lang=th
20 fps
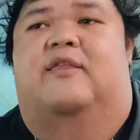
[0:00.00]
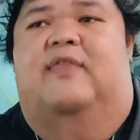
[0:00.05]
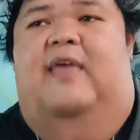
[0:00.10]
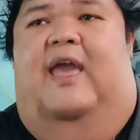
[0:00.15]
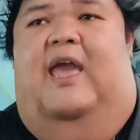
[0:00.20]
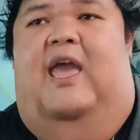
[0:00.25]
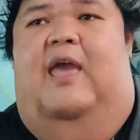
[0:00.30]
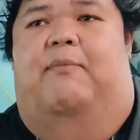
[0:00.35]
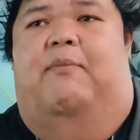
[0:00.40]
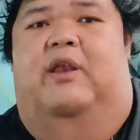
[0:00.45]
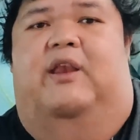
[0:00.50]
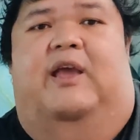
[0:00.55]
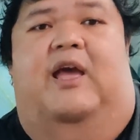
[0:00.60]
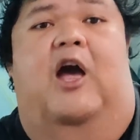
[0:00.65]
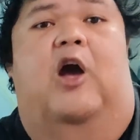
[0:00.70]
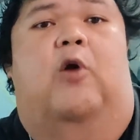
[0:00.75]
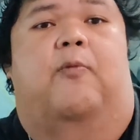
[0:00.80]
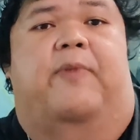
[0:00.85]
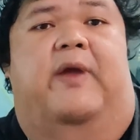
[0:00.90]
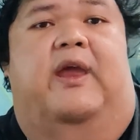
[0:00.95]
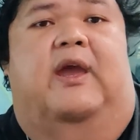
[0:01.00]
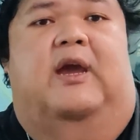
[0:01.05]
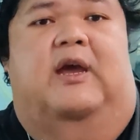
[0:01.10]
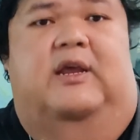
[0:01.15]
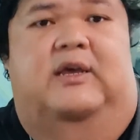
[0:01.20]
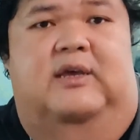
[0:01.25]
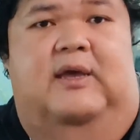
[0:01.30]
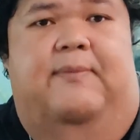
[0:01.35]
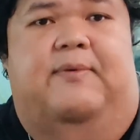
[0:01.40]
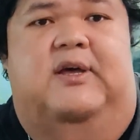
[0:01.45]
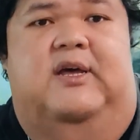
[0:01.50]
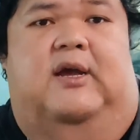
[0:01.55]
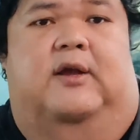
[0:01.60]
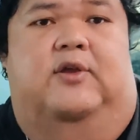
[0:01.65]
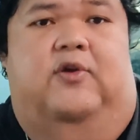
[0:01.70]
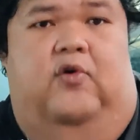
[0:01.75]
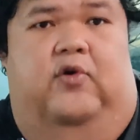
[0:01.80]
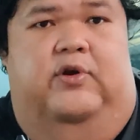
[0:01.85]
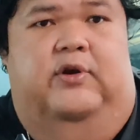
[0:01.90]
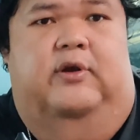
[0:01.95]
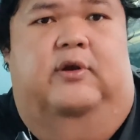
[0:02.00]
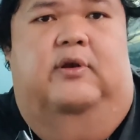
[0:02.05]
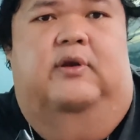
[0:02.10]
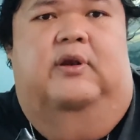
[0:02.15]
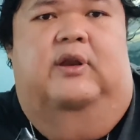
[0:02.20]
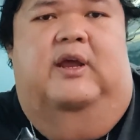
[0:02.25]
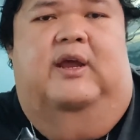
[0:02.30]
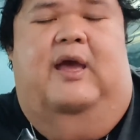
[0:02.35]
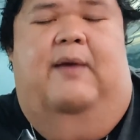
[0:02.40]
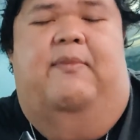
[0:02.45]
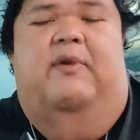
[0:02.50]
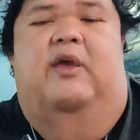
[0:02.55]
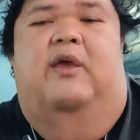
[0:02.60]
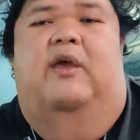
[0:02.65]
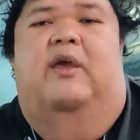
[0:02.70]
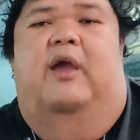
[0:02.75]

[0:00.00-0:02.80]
แต่มันเข้าไปเคลือบเครื่องยนต์นะครับ